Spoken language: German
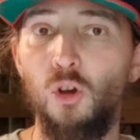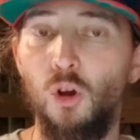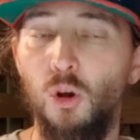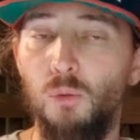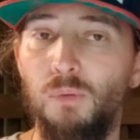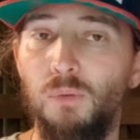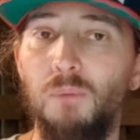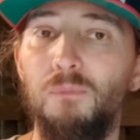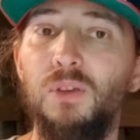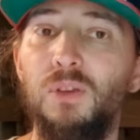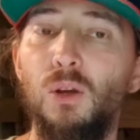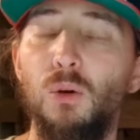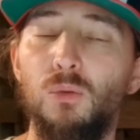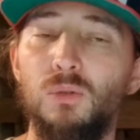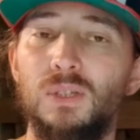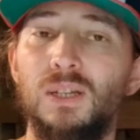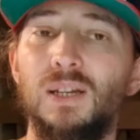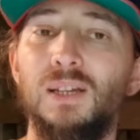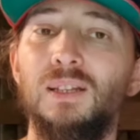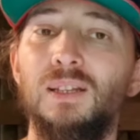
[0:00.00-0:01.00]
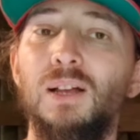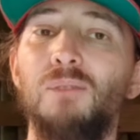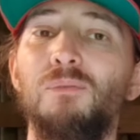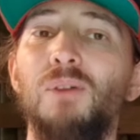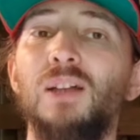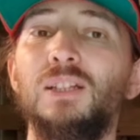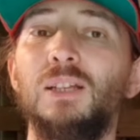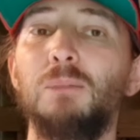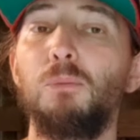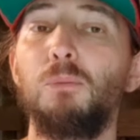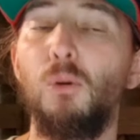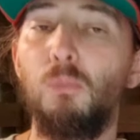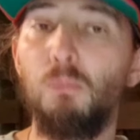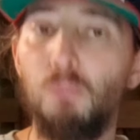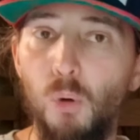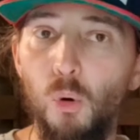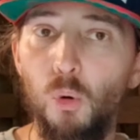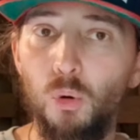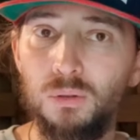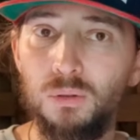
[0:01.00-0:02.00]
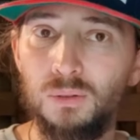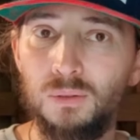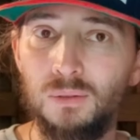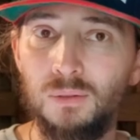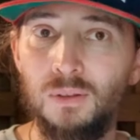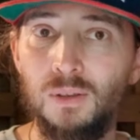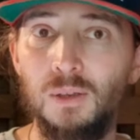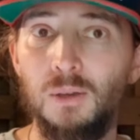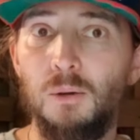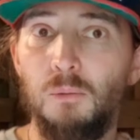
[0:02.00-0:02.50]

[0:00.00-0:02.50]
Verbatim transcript: und wenn wir unseren Kanal weiter promoten,